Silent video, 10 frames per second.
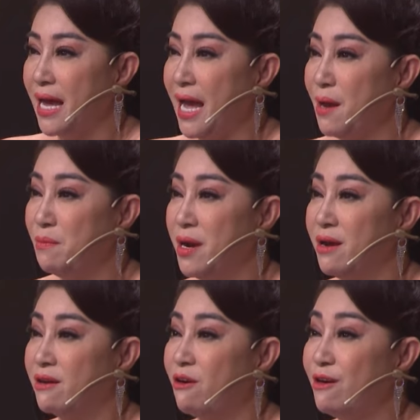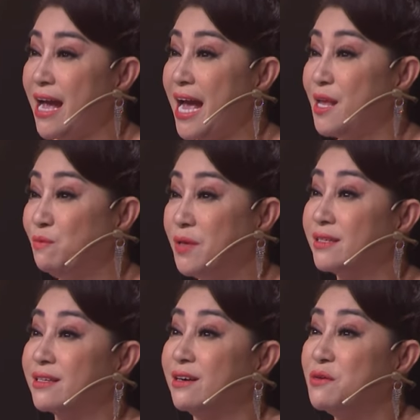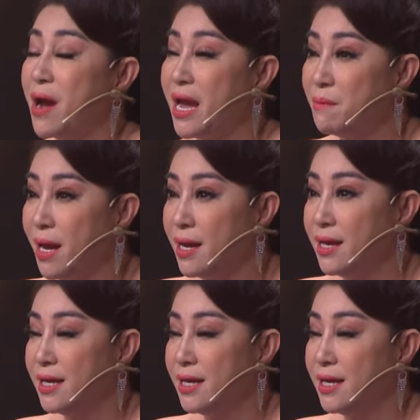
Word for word: em đừng có ca giống thần tượng của em á,